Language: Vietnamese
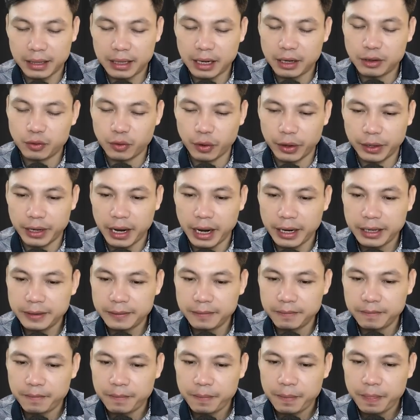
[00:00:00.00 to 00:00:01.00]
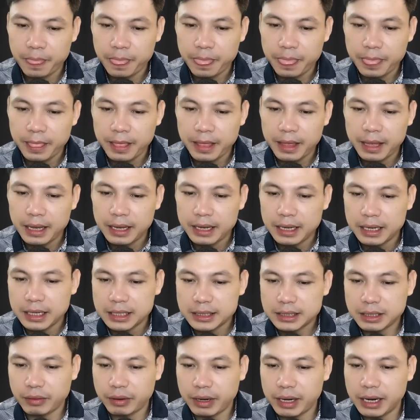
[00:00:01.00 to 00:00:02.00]
Đúng như lão dự đoán, mùi nước
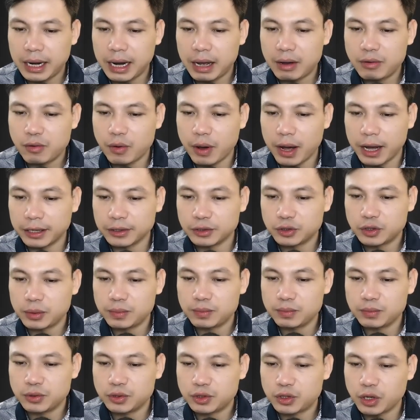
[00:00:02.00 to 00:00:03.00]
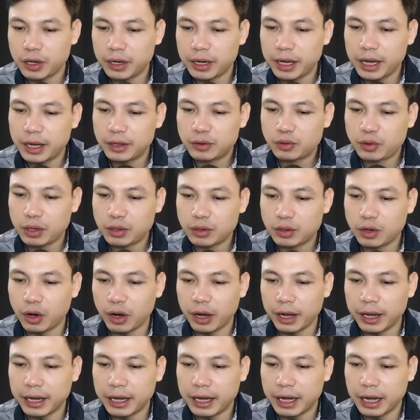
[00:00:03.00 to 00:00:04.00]
hoa quyến rũ ấy vừa bay ra
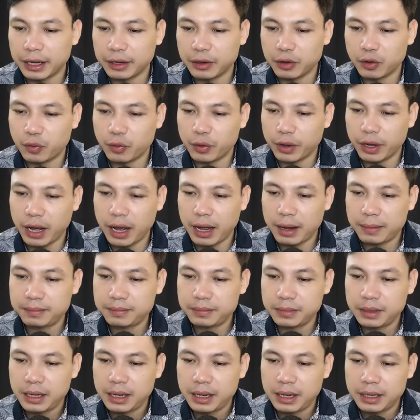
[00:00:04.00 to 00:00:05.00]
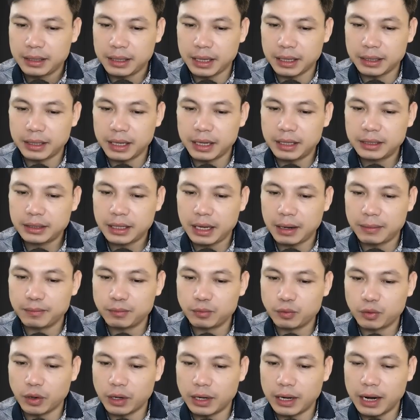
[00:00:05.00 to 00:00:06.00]
khiến cho bà không chịu nổi mà hét
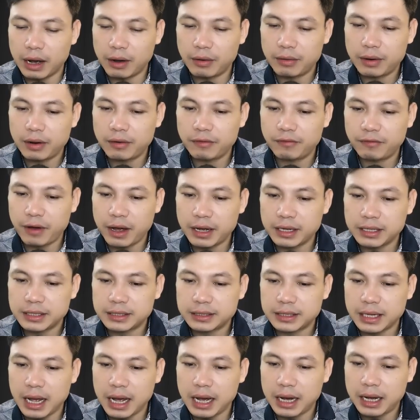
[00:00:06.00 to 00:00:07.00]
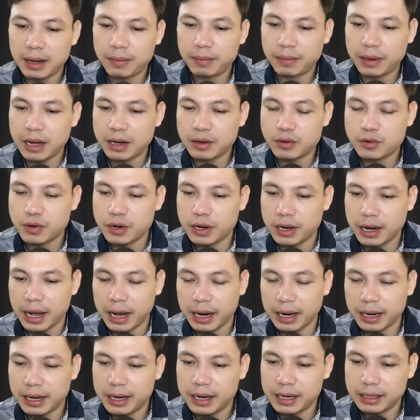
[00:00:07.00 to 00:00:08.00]
lên. Bà ta vừa bịt mũi
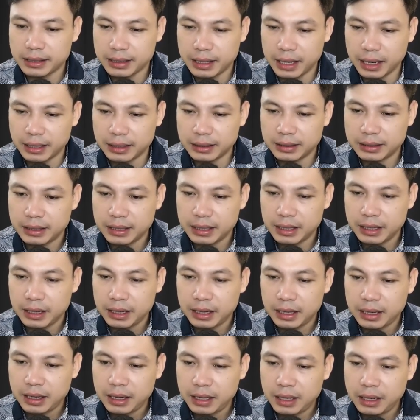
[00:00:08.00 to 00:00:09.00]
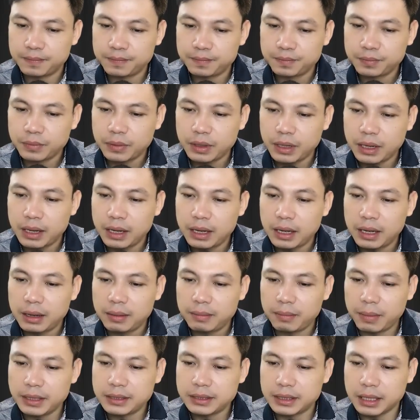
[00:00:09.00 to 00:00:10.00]
vừa giật lùi lại đằng sau vẻ kinh
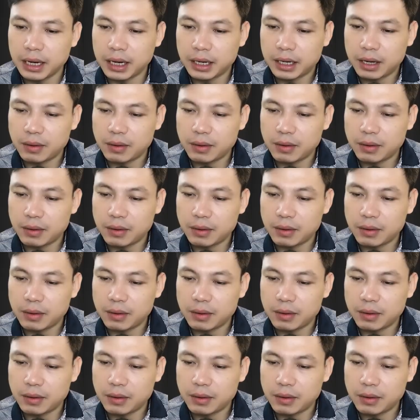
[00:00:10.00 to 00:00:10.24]
tởm.